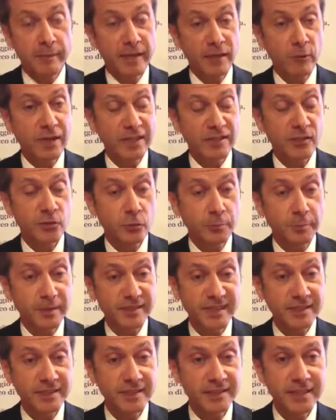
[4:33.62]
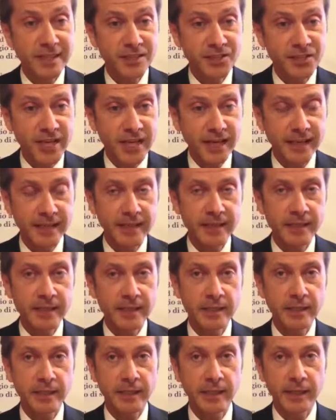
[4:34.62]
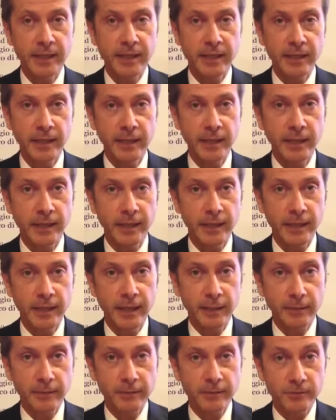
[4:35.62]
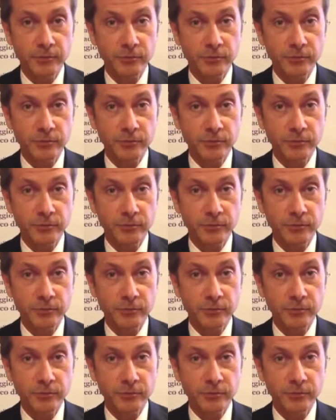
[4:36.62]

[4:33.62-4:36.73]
Beh, guardi, sono passati dieci anni e